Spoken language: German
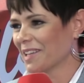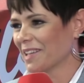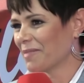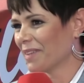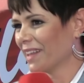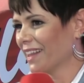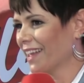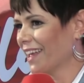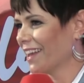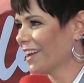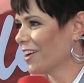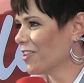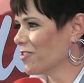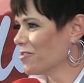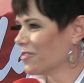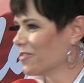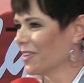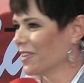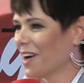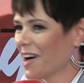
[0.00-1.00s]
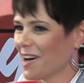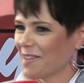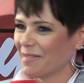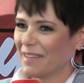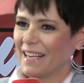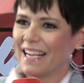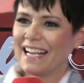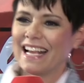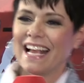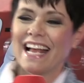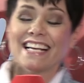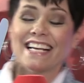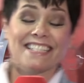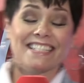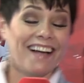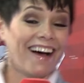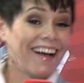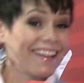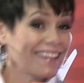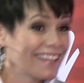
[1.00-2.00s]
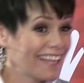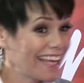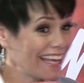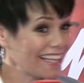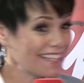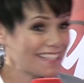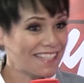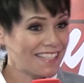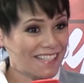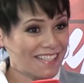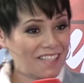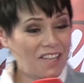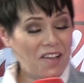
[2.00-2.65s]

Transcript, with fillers: Misserfolge oder Chancen gewesen sein,